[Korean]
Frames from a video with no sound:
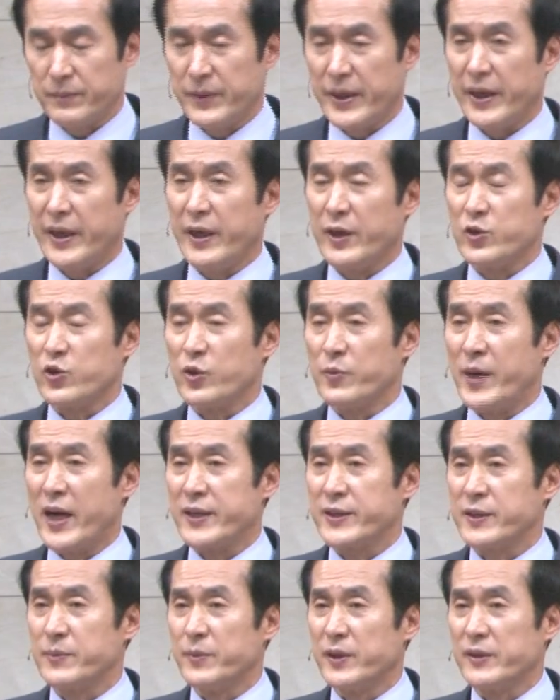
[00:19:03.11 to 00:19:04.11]
매주
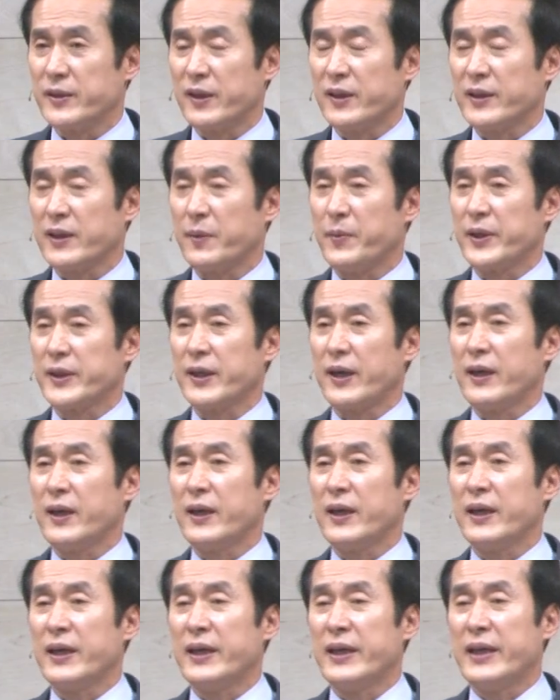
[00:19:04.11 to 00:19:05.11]
말씀을 들을
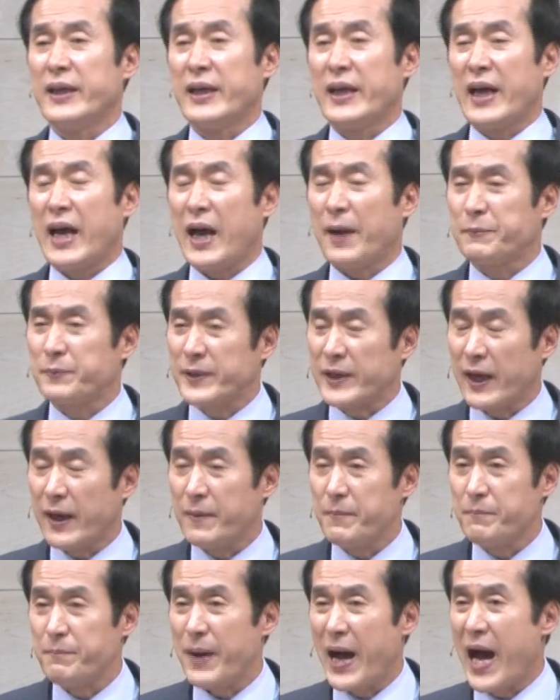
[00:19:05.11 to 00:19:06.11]
때마다
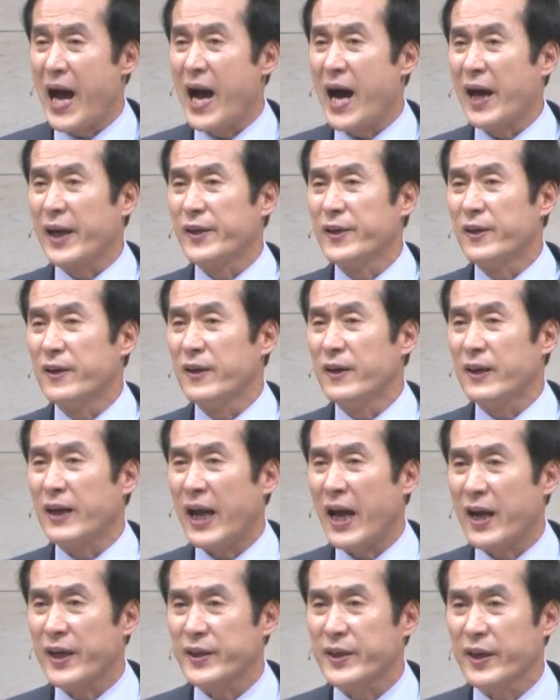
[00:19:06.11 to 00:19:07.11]
합당한
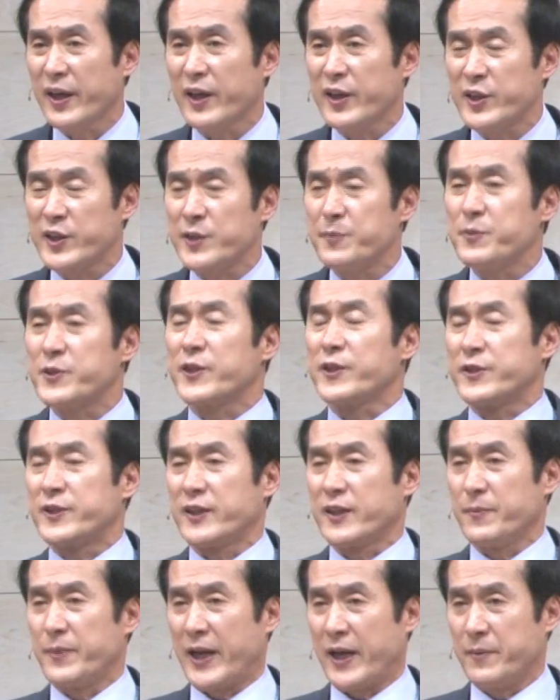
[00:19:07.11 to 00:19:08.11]
반응을 하기에
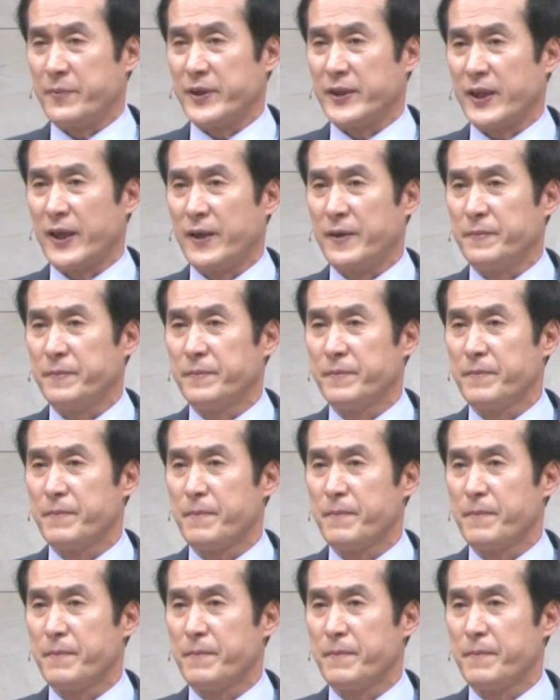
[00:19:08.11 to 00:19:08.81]
힘쓰시기 바랍니다.